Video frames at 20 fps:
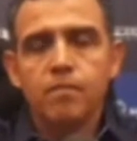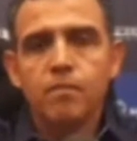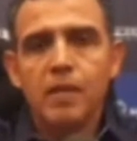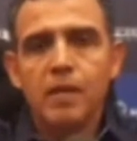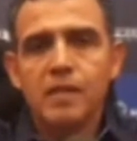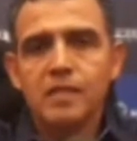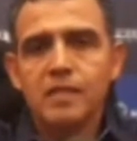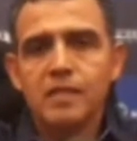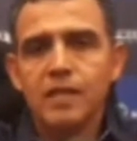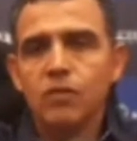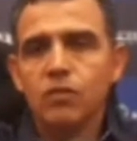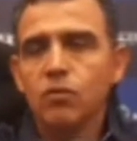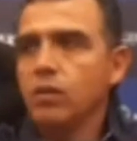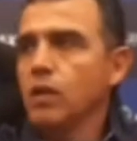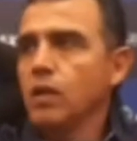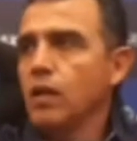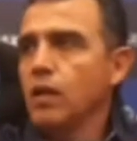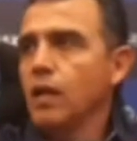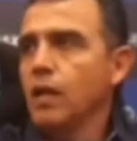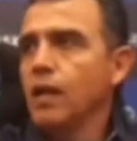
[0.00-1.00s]
pensando
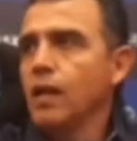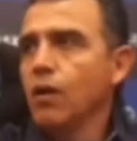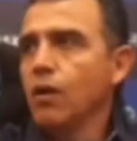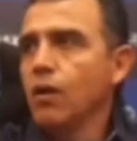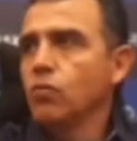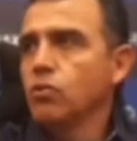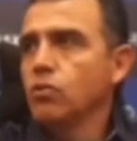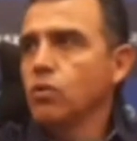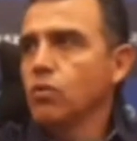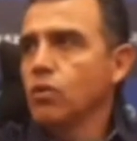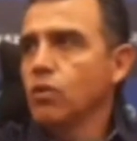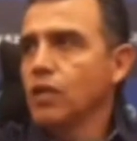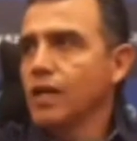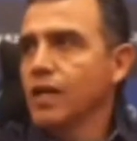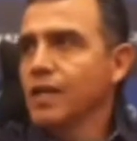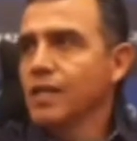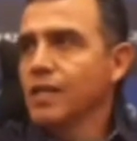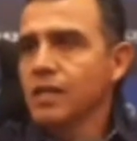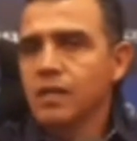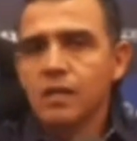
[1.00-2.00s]
en la
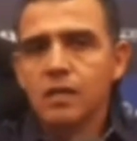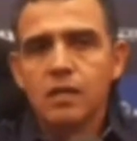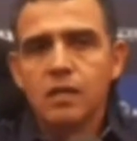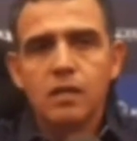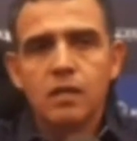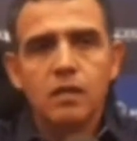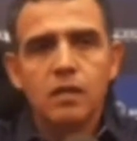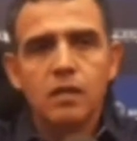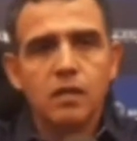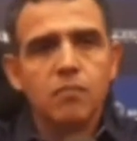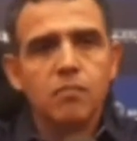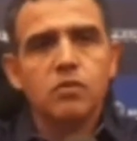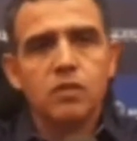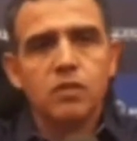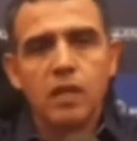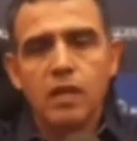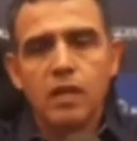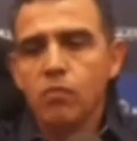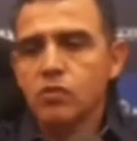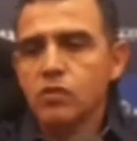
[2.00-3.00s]
continuidad eh,
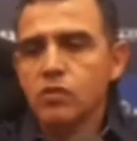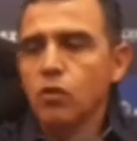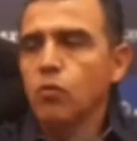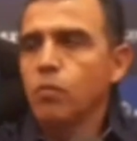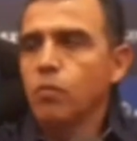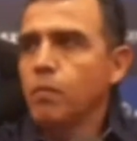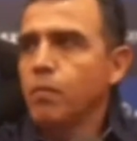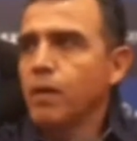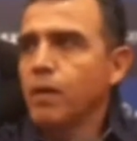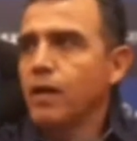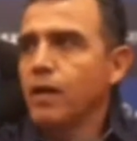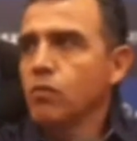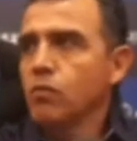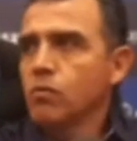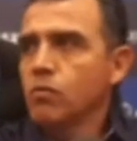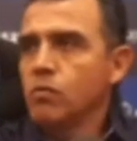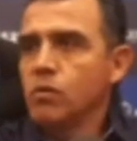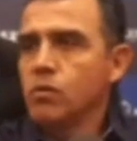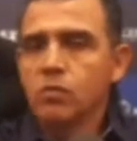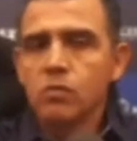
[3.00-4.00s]
pues tenemos algo
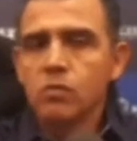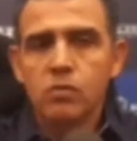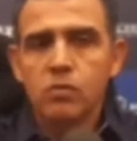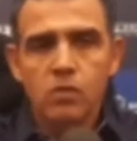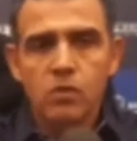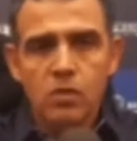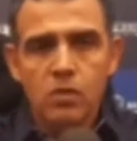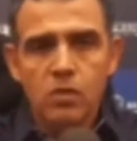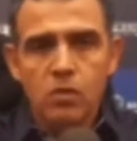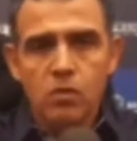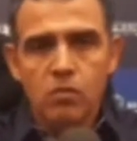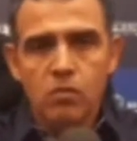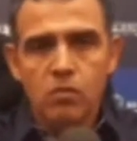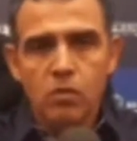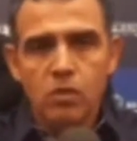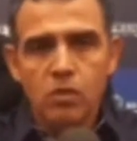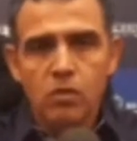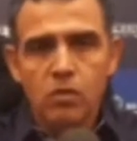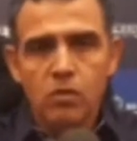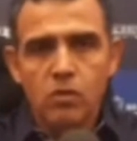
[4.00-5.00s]
preparado como,
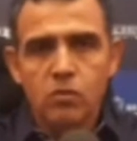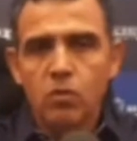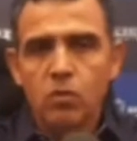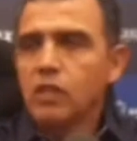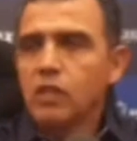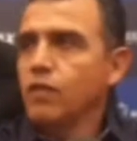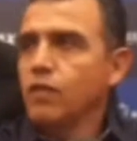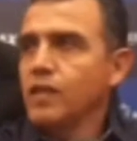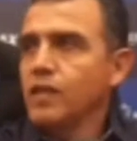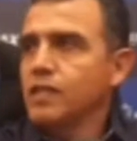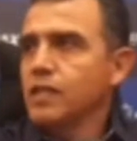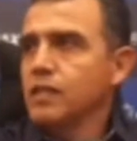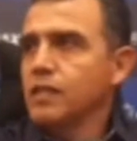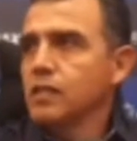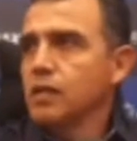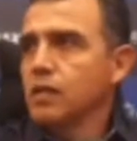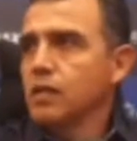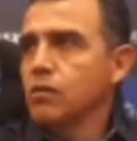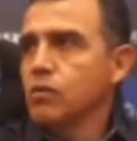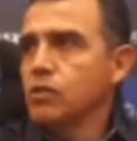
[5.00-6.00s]
como son las
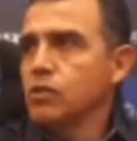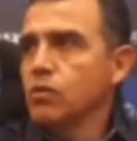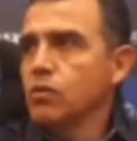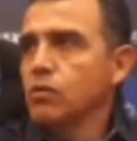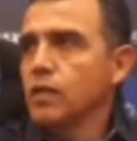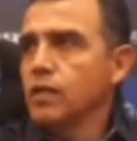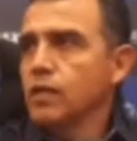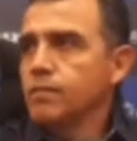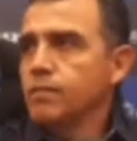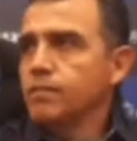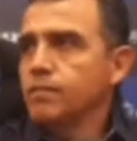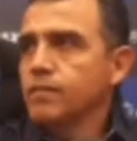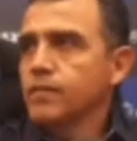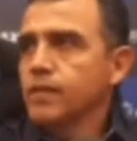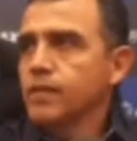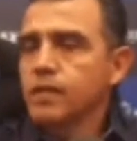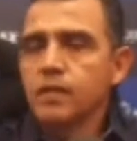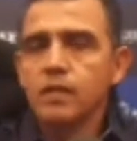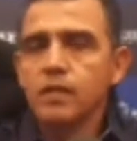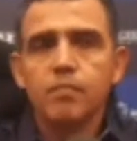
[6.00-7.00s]
fechas y cuestión de,
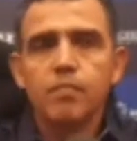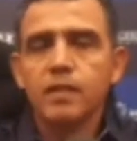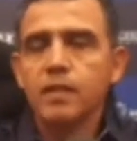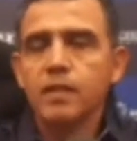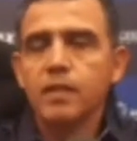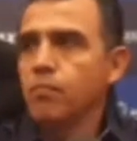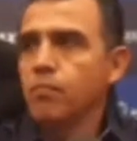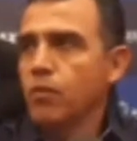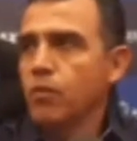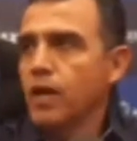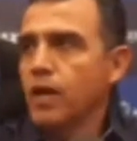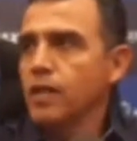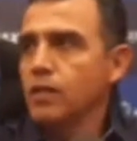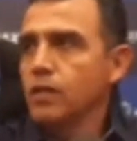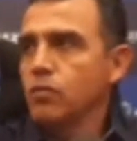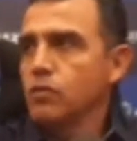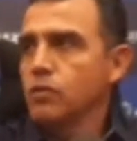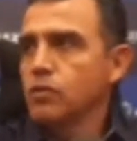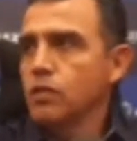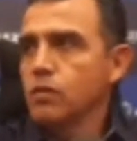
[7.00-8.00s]
pretemporada
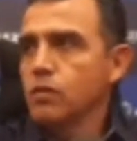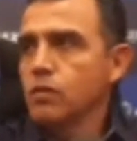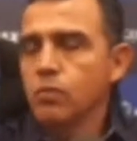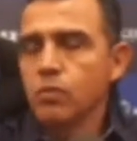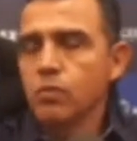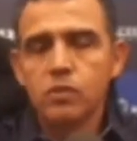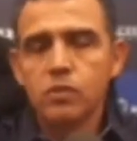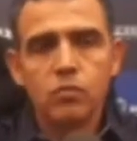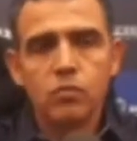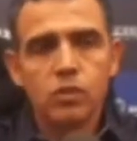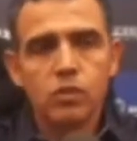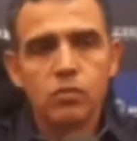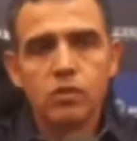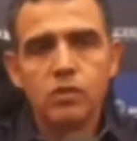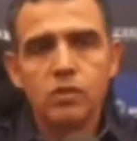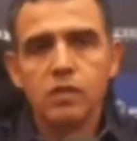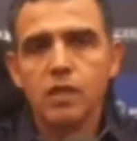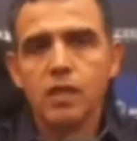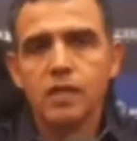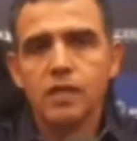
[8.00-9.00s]
y todo ese tipo de
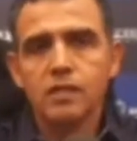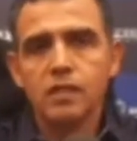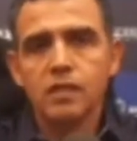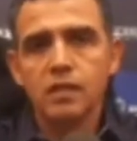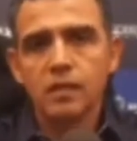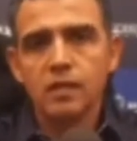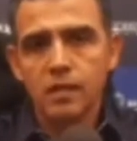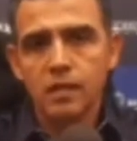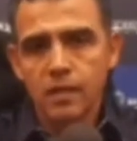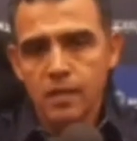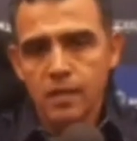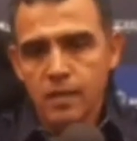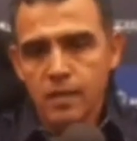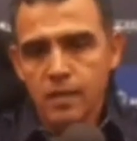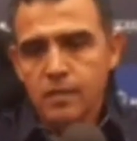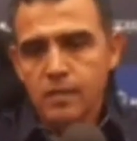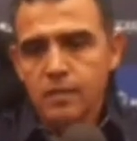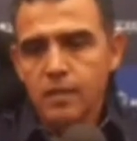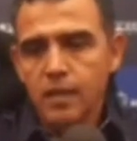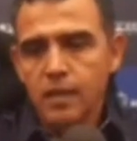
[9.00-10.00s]
situaciones que ya se,
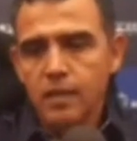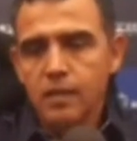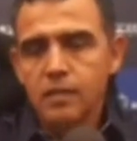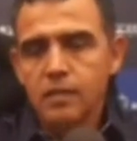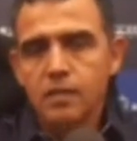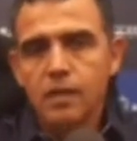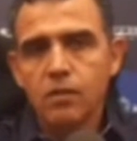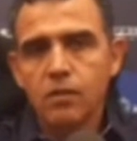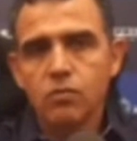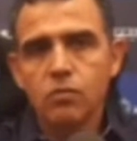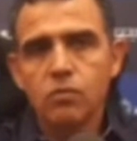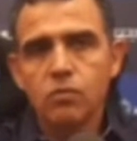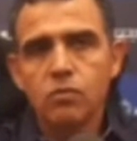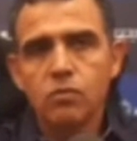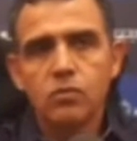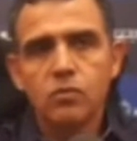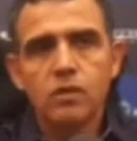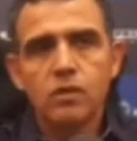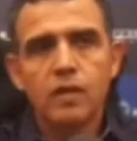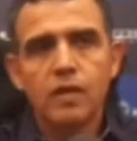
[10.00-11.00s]
se han
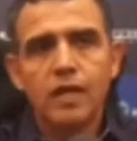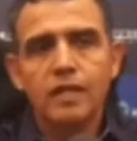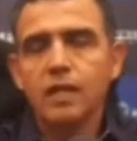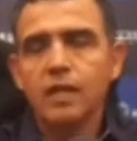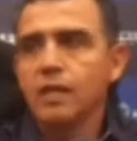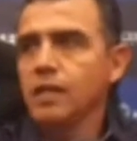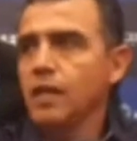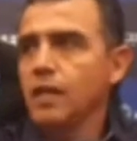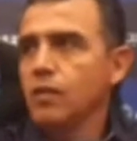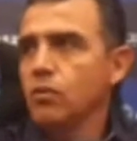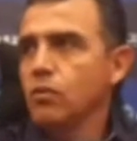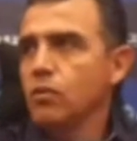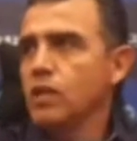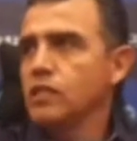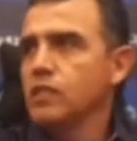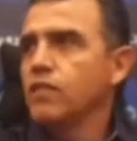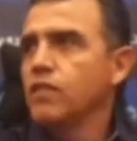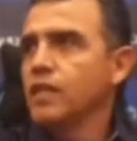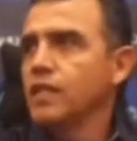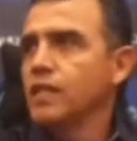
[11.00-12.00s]
estado eh, atendiendo en
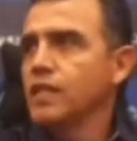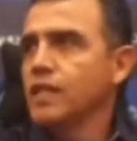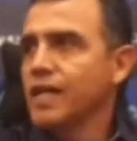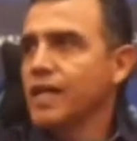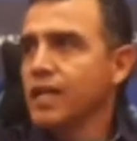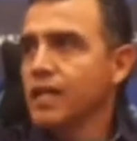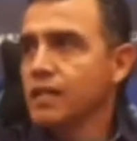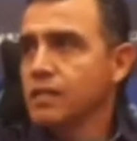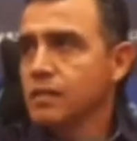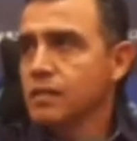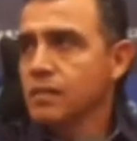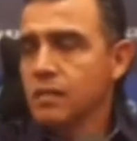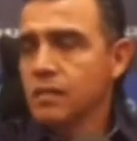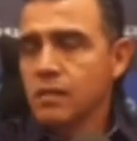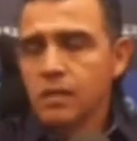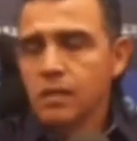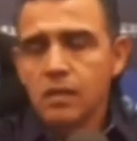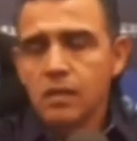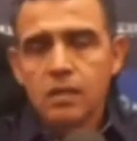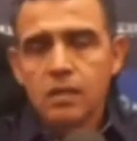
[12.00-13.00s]
las diferentes áreas,
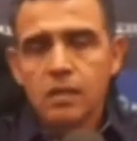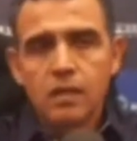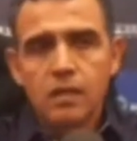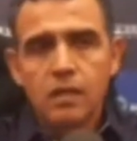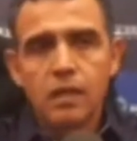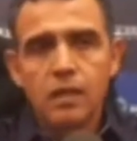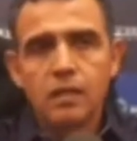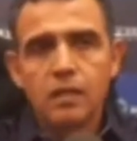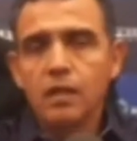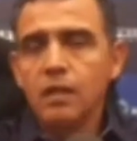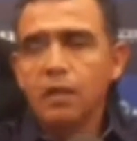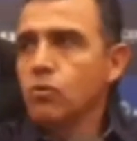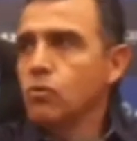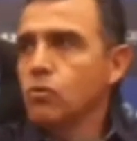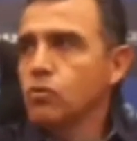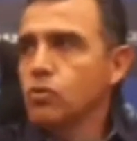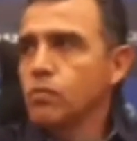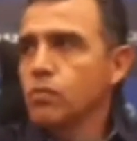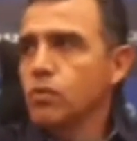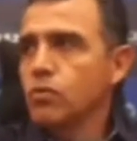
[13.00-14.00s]
que ya tienen
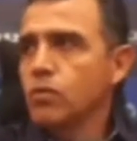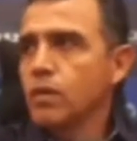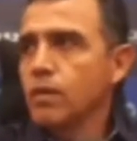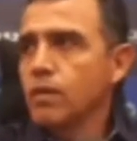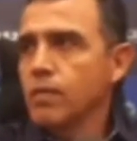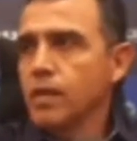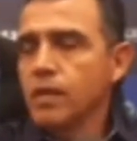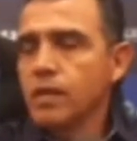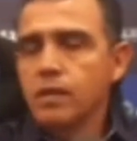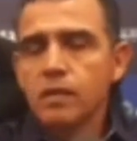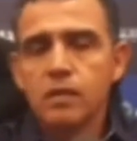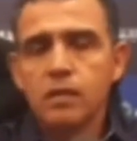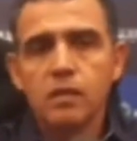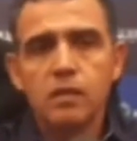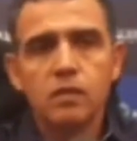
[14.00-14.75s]
conocimiento también.